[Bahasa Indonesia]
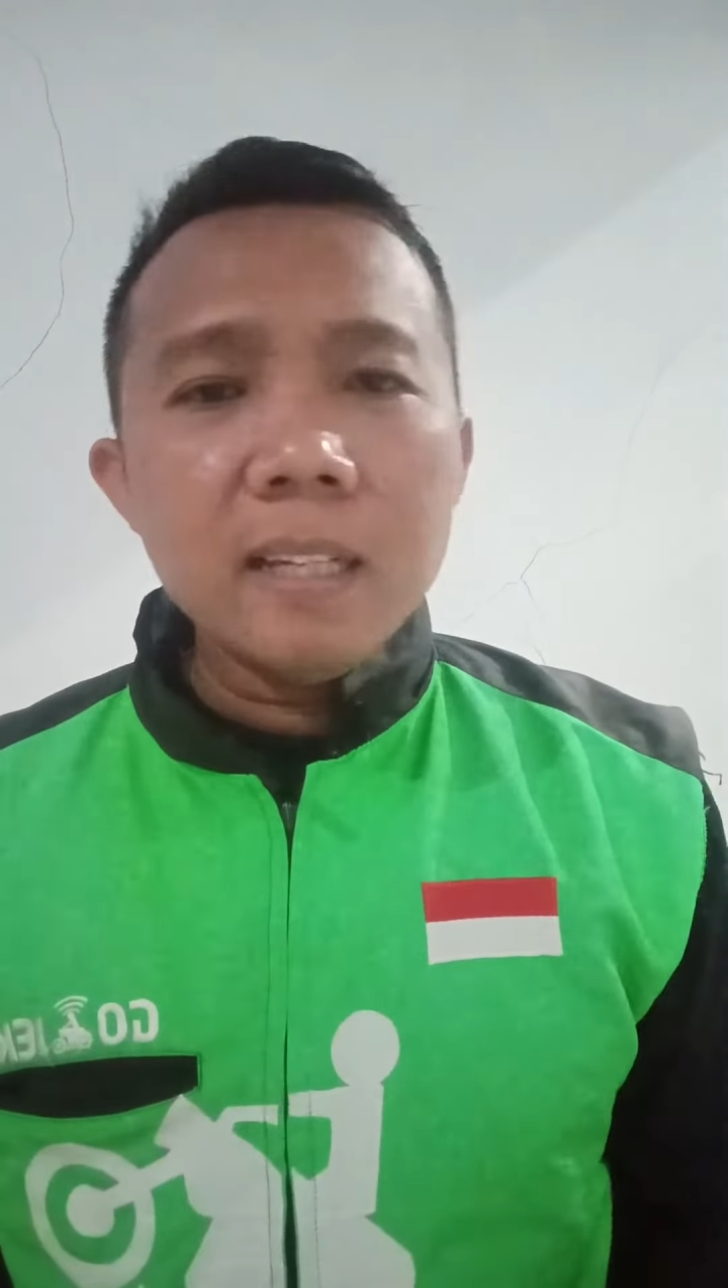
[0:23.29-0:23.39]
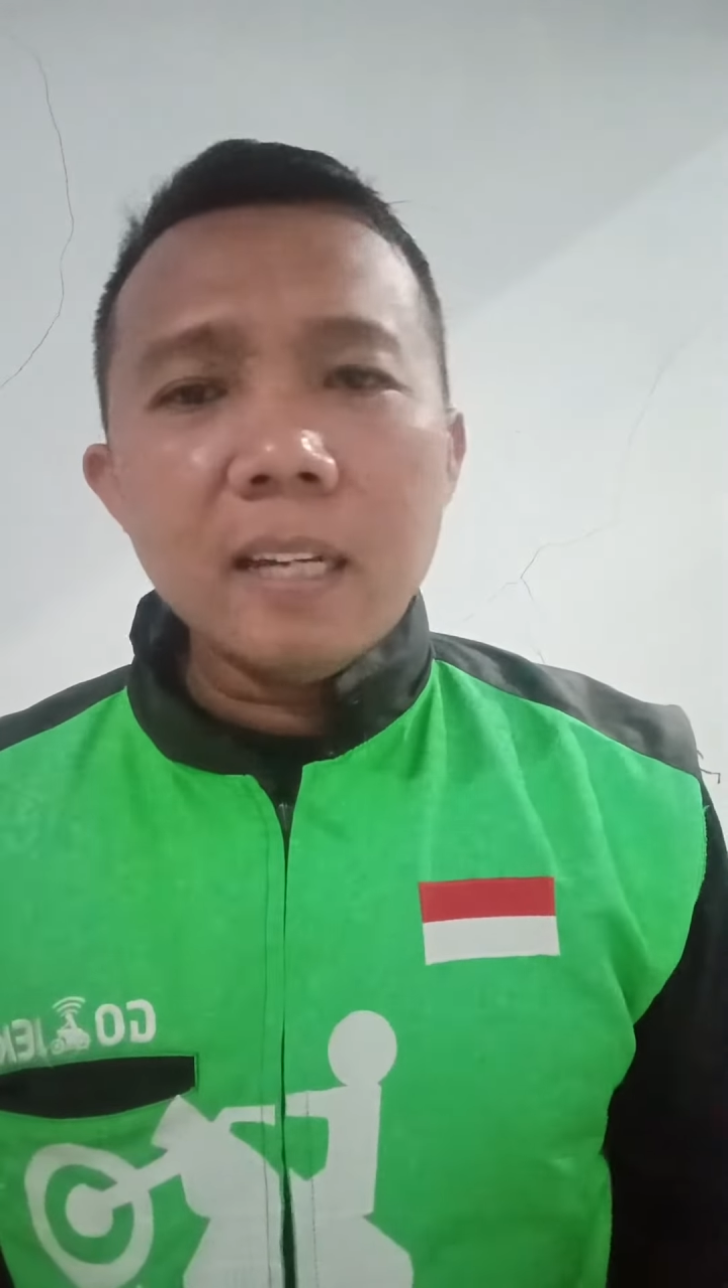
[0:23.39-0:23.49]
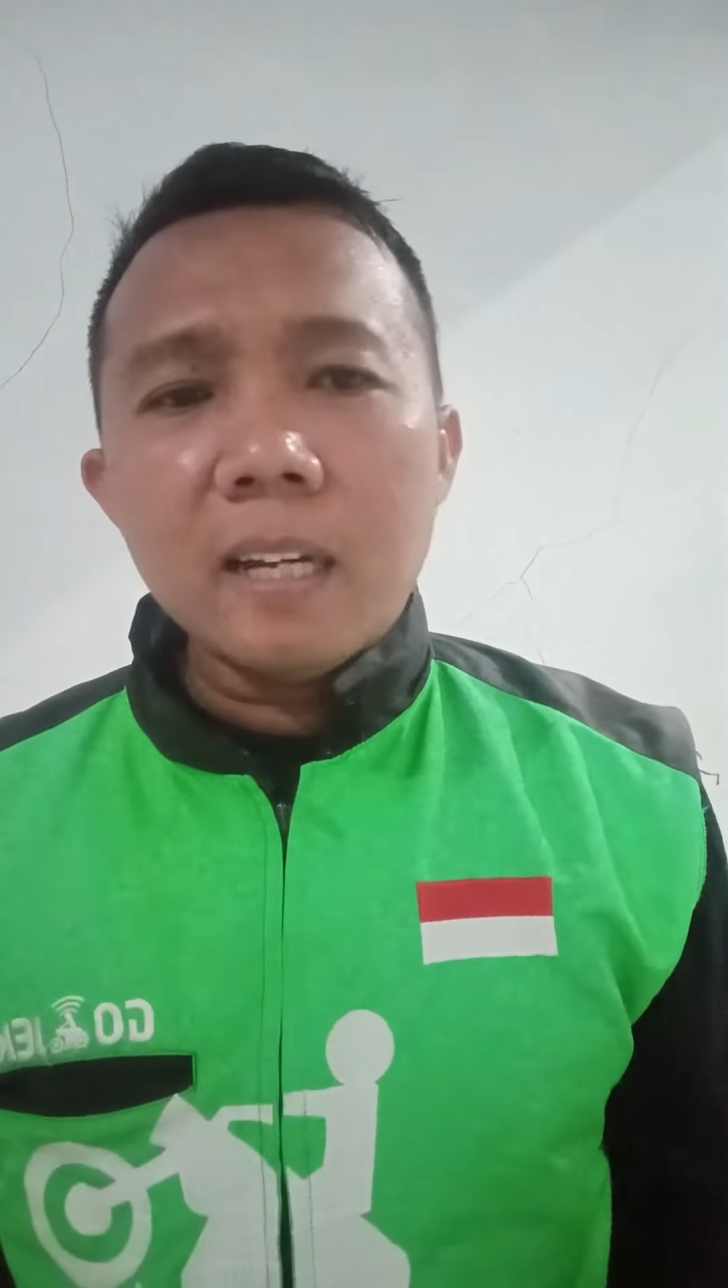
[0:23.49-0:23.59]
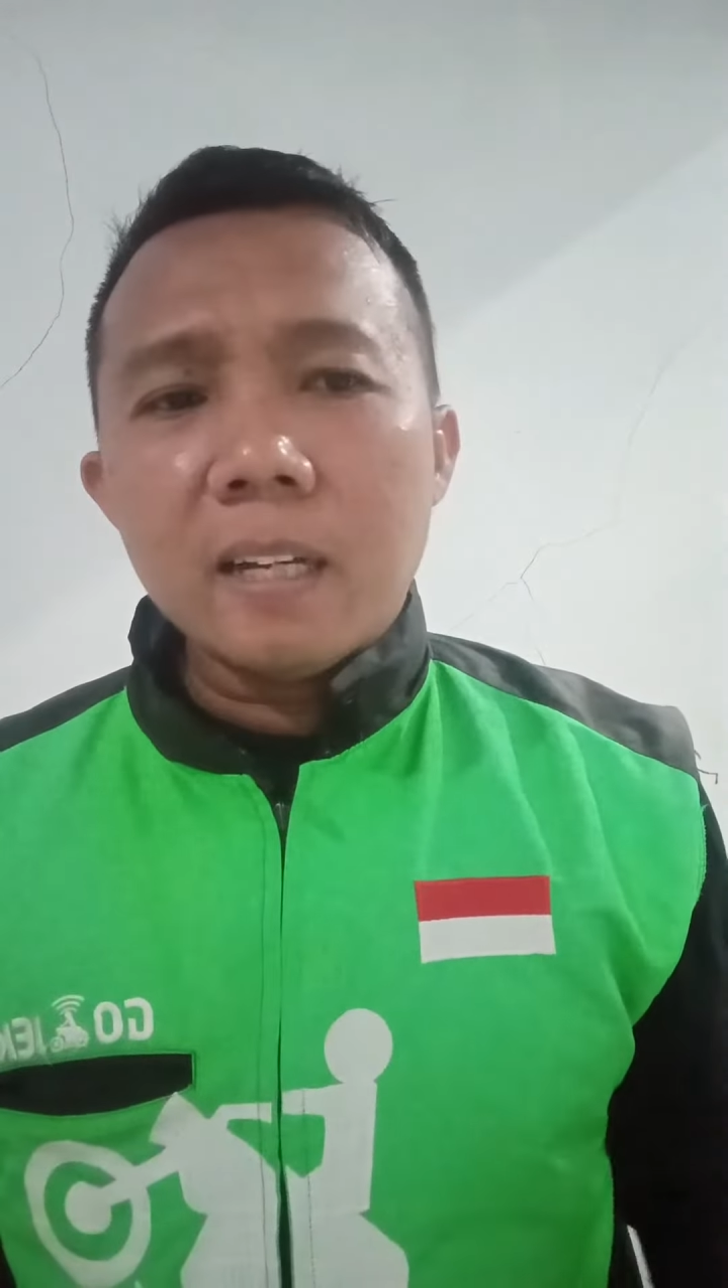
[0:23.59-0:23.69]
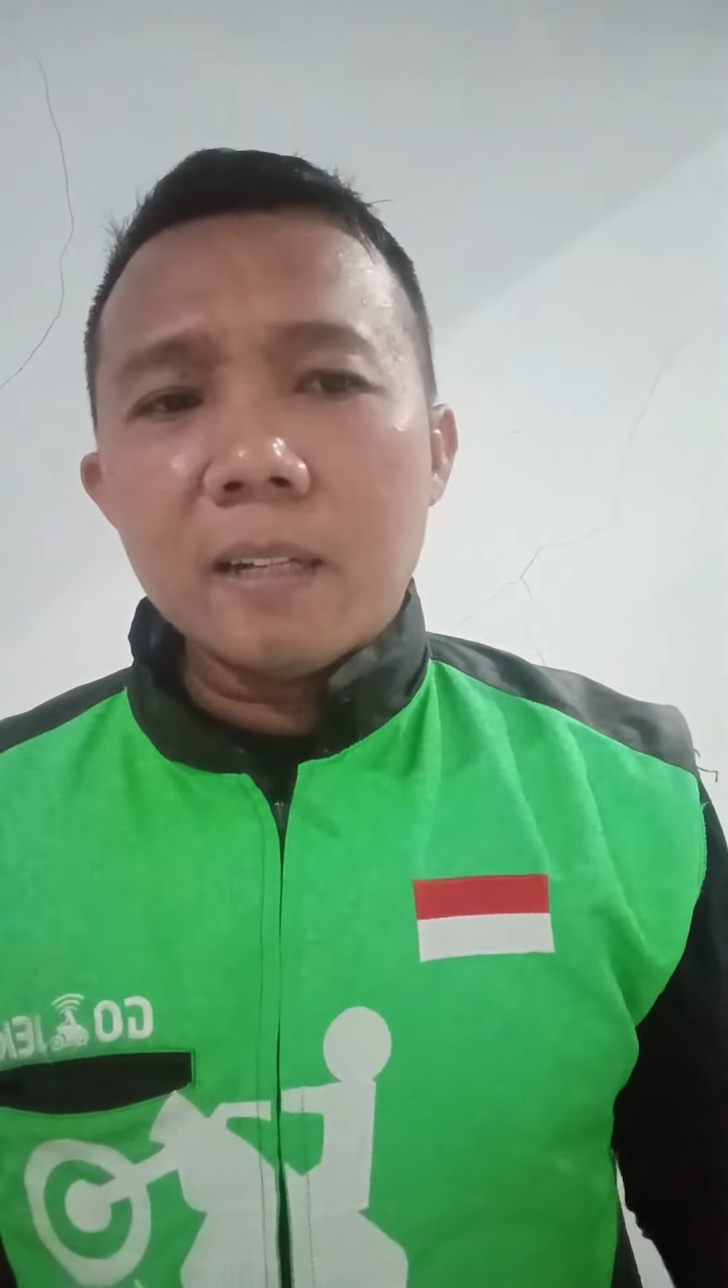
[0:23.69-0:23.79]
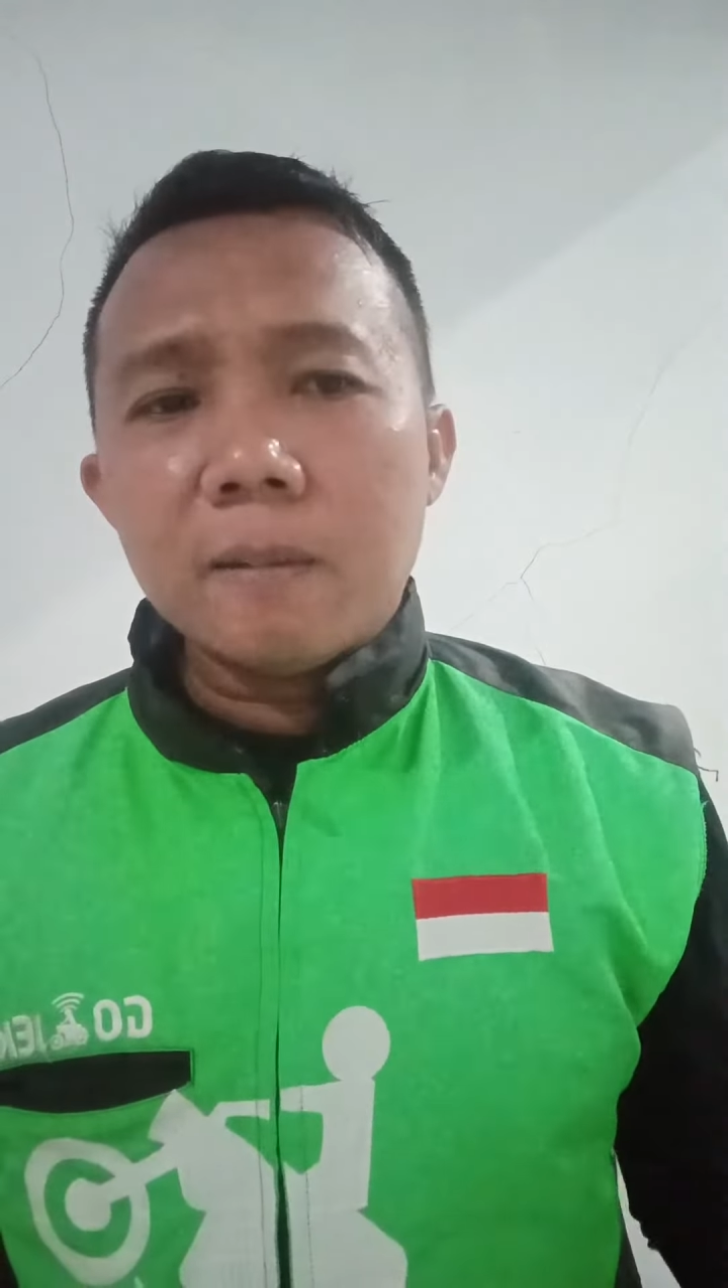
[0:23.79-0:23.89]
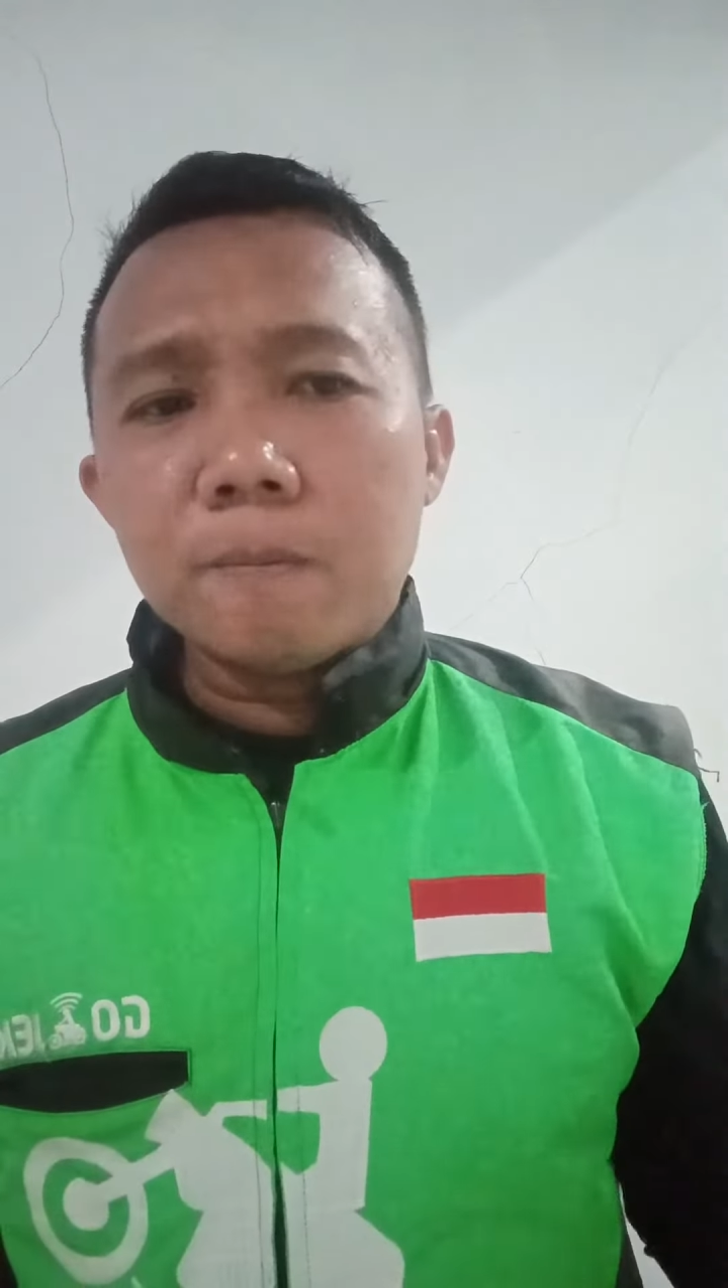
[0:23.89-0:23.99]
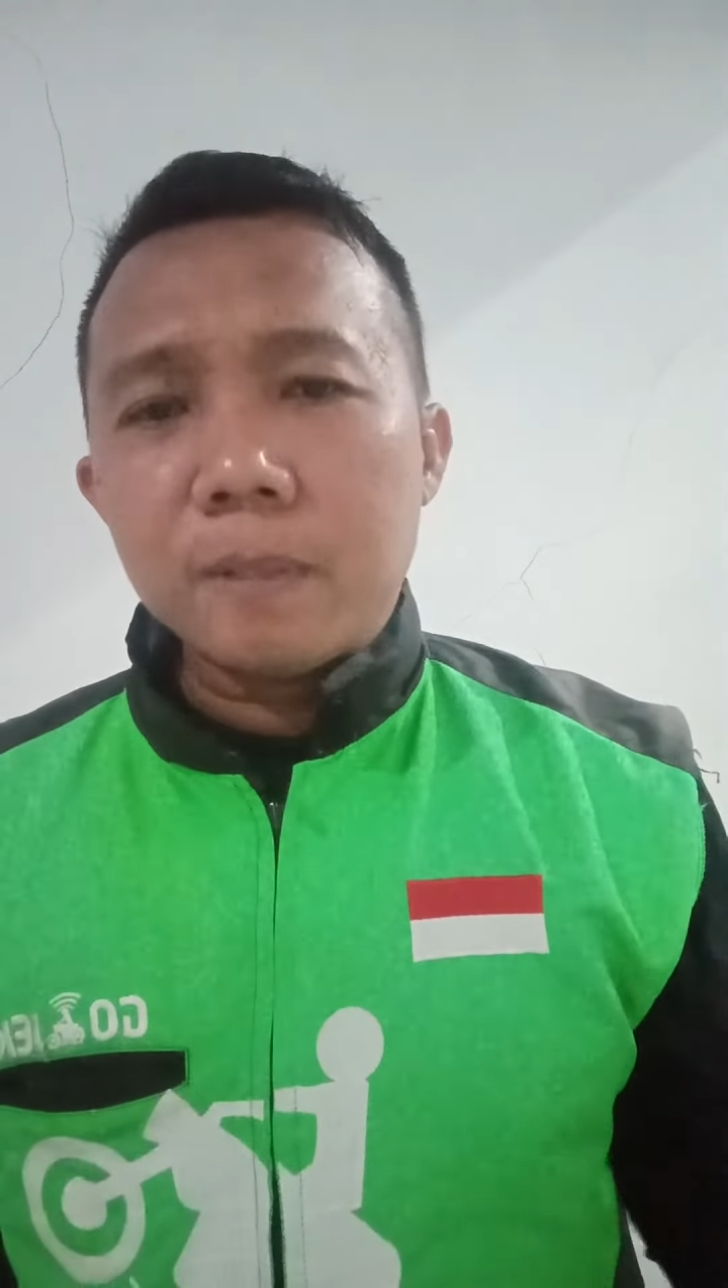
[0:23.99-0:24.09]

ya